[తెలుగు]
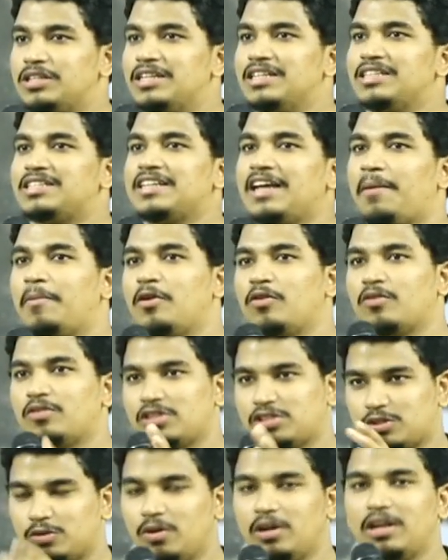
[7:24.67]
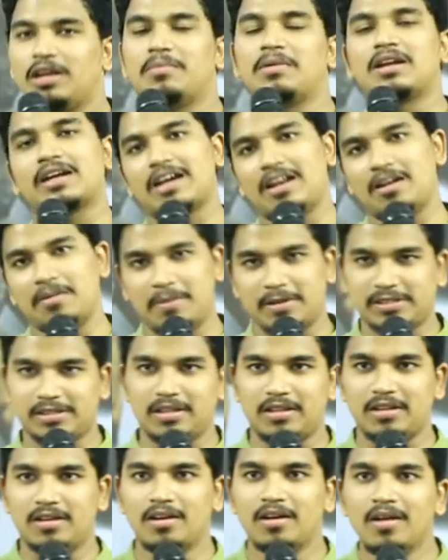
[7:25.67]
చిన్ని చేపలు ఒక స్టోరీ మనకు
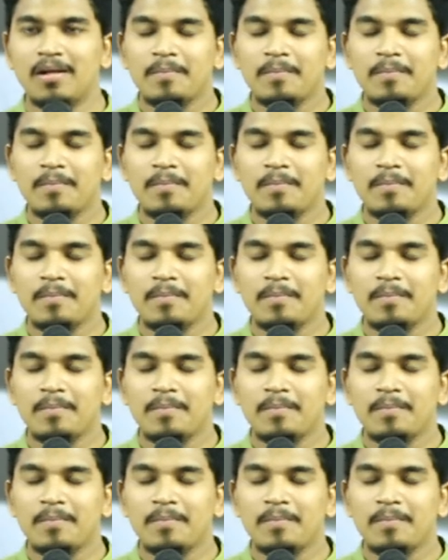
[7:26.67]
కనిపిస్తుంది